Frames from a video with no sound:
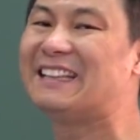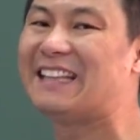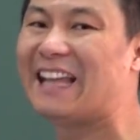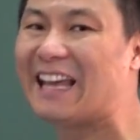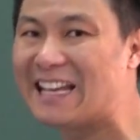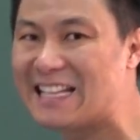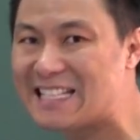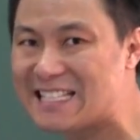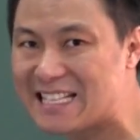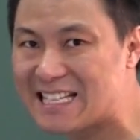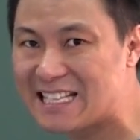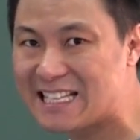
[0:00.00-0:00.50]

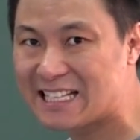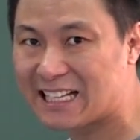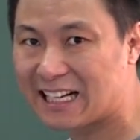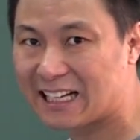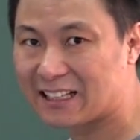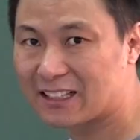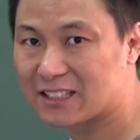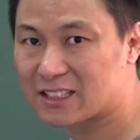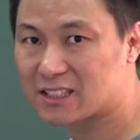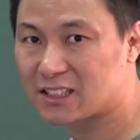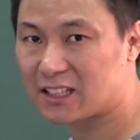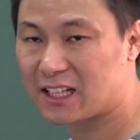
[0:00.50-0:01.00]

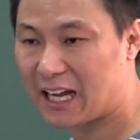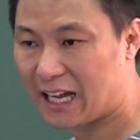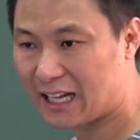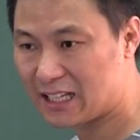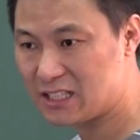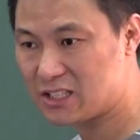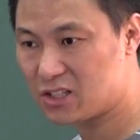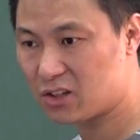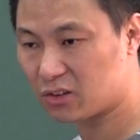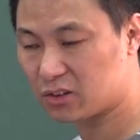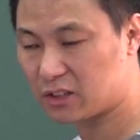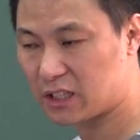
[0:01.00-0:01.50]
내신이라는 것은
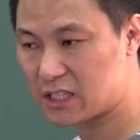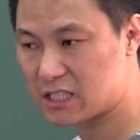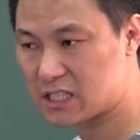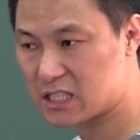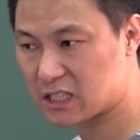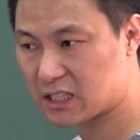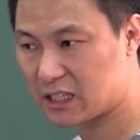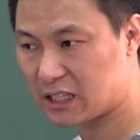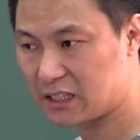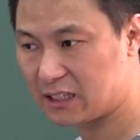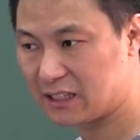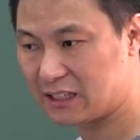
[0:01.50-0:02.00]
한정된
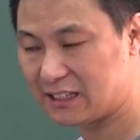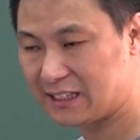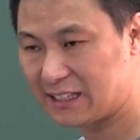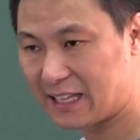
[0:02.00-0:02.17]
시간